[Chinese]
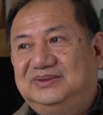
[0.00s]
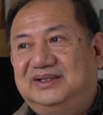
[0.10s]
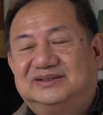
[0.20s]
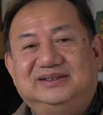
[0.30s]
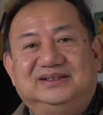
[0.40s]
以
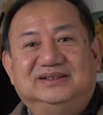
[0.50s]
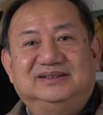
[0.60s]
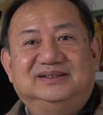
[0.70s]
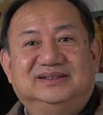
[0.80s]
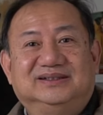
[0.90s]
也是一个
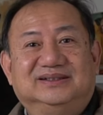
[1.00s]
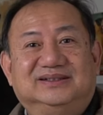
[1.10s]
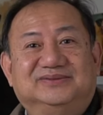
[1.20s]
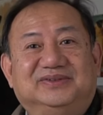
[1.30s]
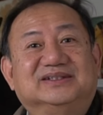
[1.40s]
一个一个一
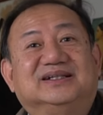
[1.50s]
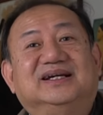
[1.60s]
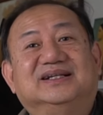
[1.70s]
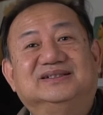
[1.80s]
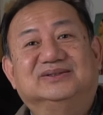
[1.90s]
个非常那
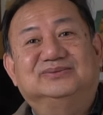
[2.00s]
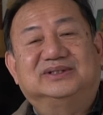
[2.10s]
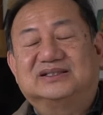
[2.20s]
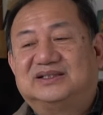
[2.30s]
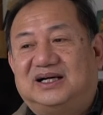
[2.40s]
个的人物。
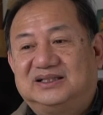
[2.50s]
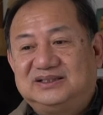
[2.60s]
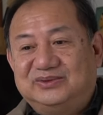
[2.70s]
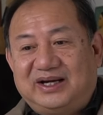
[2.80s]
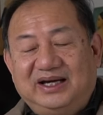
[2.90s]
但是他
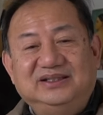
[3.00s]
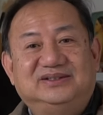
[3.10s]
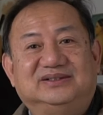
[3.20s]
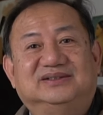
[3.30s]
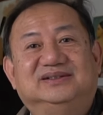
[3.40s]
这段爱
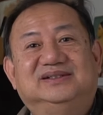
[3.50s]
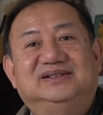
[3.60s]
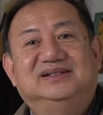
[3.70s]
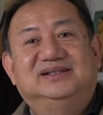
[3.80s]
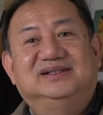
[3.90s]
情，
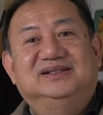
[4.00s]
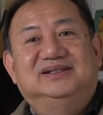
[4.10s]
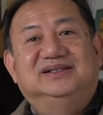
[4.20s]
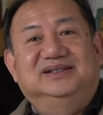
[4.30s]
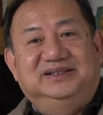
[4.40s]

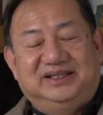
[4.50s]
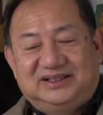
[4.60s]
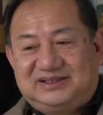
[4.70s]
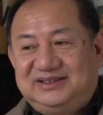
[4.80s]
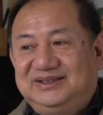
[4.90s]
也
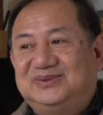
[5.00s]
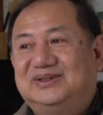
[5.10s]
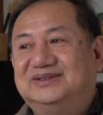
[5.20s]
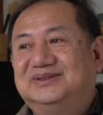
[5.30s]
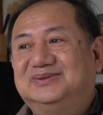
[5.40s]
是一
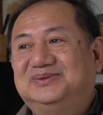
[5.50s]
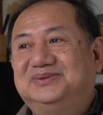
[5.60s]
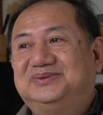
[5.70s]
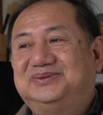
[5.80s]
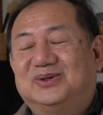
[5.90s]
段
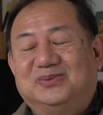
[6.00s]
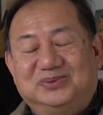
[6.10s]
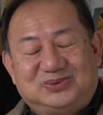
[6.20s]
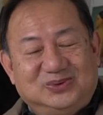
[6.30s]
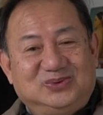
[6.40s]
在我们
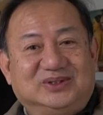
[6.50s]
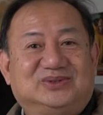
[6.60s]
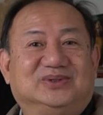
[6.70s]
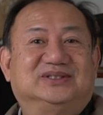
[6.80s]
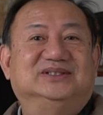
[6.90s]
中国人
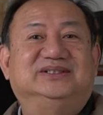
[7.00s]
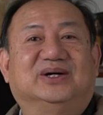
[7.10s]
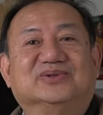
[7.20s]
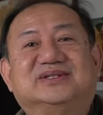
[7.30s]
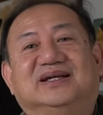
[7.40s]
说的是
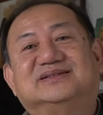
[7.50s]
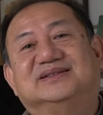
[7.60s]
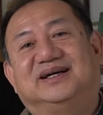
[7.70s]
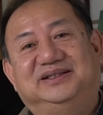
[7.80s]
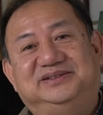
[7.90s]
小三式
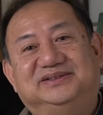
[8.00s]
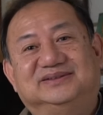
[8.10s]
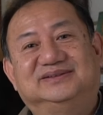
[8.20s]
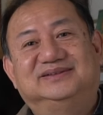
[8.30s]
的爱情。